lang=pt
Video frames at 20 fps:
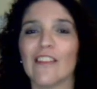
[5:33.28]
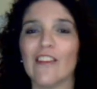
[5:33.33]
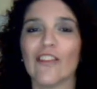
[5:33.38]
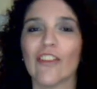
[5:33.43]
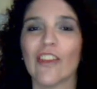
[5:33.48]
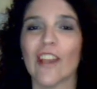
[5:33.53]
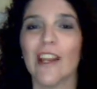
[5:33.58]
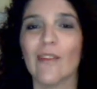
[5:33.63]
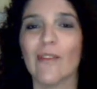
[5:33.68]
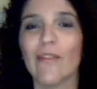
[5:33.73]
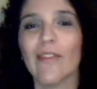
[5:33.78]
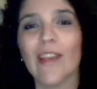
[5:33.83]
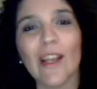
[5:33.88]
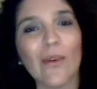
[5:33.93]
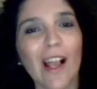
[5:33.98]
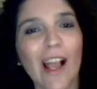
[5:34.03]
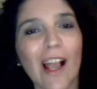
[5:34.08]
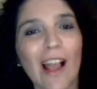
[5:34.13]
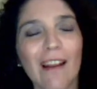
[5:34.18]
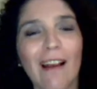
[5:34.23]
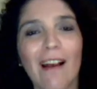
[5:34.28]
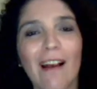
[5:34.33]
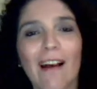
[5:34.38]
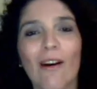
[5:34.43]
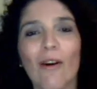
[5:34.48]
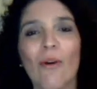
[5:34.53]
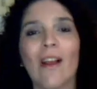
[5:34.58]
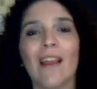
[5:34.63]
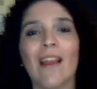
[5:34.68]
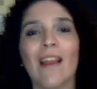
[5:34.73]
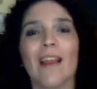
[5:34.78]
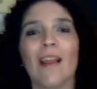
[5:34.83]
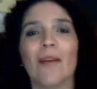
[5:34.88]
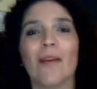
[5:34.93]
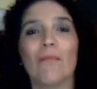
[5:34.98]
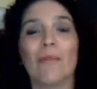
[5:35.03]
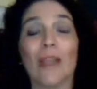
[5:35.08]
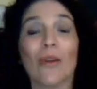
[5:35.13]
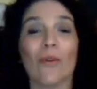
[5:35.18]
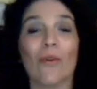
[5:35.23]
se inscrever no canal
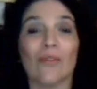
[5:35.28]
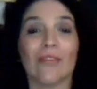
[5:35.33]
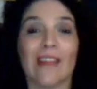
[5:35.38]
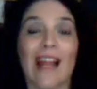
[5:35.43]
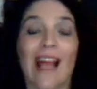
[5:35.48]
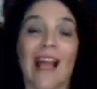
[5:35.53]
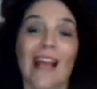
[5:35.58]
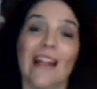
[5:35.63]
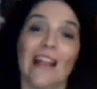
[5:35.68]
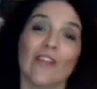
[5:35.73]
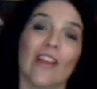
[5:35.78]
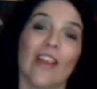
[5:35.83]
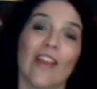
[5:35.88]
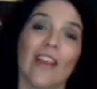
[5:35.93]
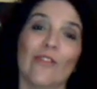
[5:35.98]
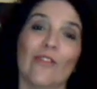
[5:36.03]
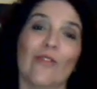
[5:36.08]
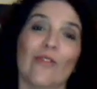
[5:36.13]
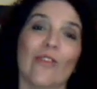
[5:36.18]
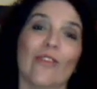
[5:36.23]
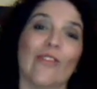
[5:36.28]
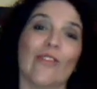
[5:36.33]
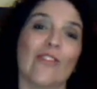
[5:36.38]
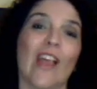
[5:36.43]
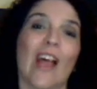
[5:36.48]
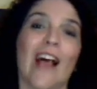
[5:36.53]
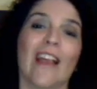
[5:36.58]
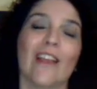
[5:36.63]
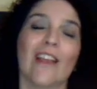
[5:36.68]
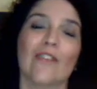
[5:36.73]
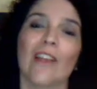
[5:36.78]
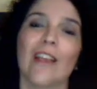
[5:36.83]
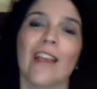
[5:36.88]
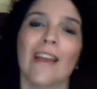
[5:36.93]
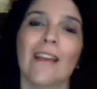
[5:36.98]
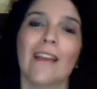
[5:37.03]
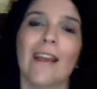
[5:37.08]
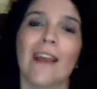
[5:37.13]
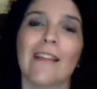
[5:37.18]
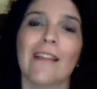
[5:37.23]
me encontrar nas redes sociais
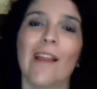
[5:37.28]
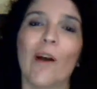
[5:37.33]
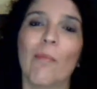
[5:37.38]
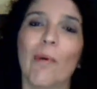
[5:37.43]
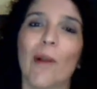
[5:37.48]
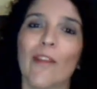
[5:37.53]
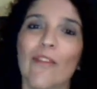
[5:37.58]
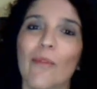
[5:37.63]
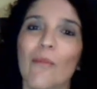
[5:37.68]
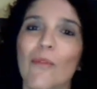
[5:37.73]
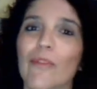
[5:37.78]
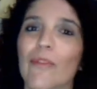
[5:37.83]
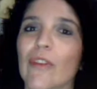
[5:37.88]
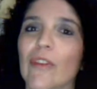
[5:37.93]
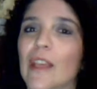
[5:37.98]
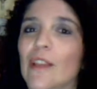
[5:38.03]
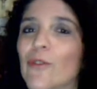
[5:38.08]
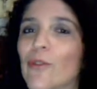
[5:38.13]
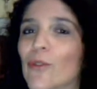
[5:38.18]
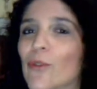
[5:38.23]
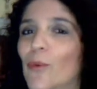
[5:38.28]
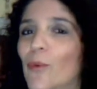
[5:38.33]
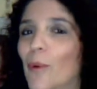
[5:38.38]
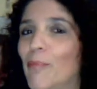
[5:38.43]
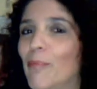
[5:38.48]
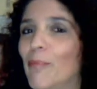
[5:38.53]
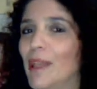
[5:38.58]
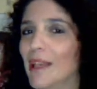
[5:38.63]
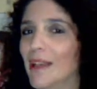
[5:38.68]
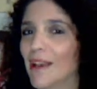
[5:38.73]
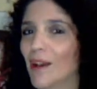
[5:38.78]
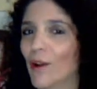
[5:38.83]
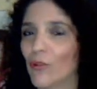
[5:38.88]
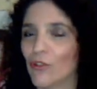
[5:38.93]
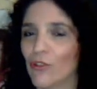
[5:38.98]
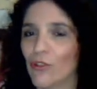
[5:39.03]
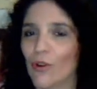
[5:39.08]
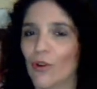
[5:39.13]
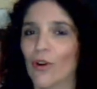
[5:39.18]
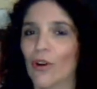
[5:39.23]
e até o próximo vídeo do Opinião
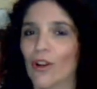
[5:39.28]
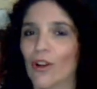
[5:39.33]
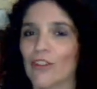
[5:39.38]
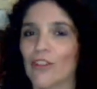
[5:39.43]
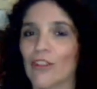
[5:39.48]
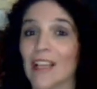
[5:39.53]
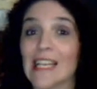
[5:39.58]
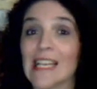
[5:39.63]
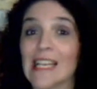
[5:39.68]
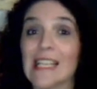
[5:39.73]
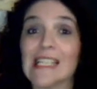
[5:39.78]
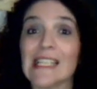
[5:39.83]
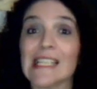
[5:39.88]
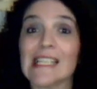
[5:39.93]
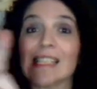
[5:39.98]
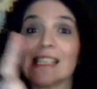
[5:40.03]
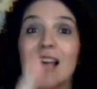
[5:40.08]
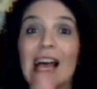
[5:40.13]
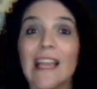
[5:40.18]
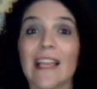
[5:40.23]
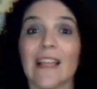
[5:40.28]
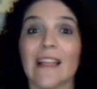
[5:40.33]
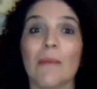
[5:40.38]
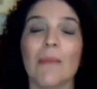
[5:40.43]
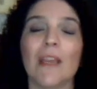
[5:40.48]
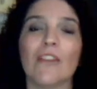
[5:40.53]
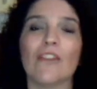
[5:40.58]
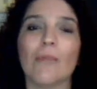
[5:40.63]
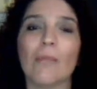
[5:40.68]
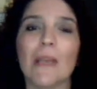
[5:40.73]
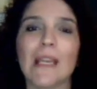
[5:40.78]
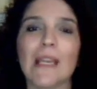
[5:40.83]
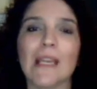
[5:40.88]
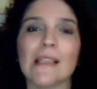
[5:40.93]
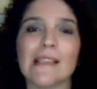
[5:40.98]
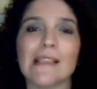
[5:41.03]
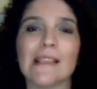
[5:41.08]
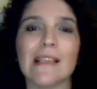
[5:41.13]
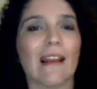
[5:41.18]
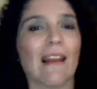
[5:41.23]
de hoje. Saia da
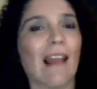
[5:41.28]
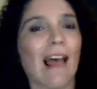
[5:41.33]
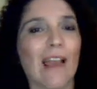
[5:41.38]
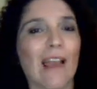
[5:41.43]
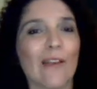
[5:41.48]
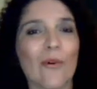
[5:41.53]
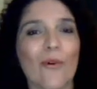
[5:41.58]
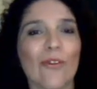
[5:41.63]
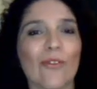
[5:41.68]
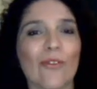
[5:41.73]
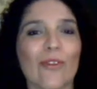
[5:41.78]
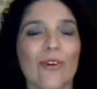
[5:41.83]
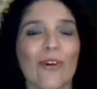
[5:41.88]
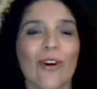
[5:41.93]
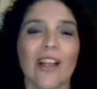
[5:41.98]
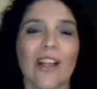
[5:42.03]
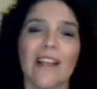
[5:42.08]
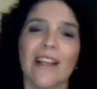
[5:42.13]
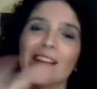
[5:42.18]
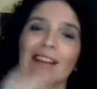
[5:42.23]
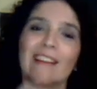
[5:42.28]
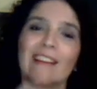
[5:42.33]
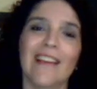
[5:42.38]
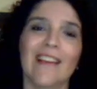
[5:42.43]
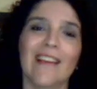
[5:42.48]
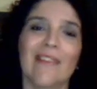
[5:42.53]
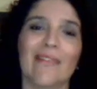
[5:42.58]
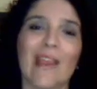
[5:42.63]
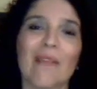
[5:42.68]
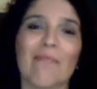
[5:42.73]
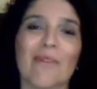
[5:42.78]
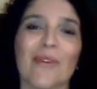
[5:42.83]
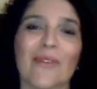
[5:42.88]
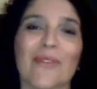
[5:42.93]
mesmice, larga o controle e vem para o